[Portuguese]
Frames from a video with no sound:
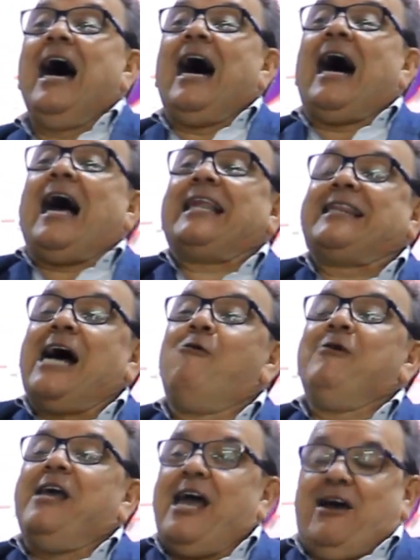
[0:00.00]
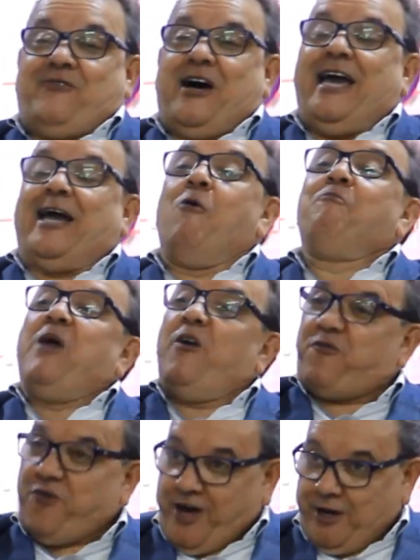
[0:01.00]
Adão e Eva eram
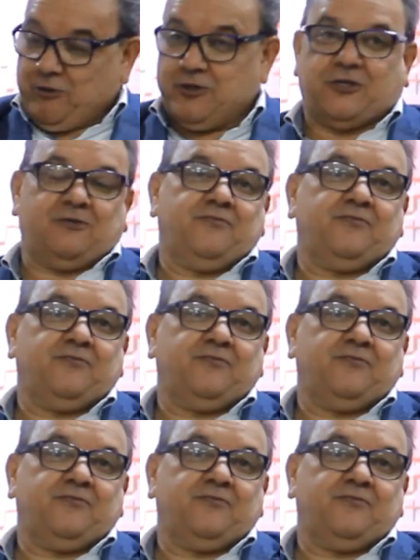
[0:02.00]
perfeitos.